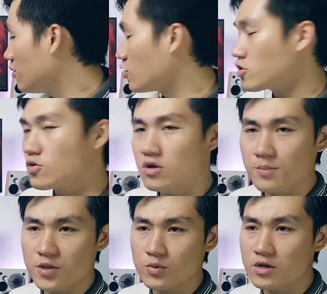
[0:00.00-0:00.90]
waktu itu gue
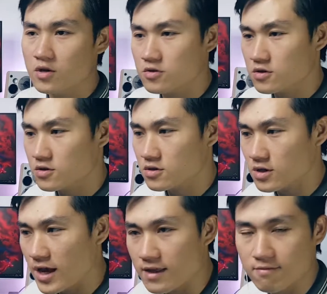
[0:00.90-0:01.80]
dapat Windows
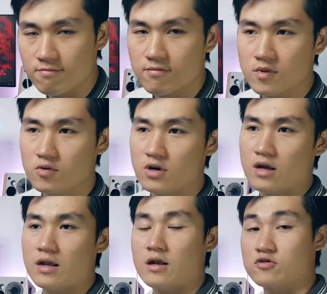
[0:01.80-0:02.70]
8 udah
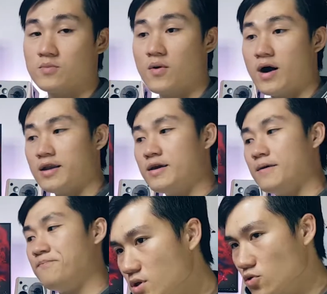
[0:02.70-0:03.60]
langsung bawaannya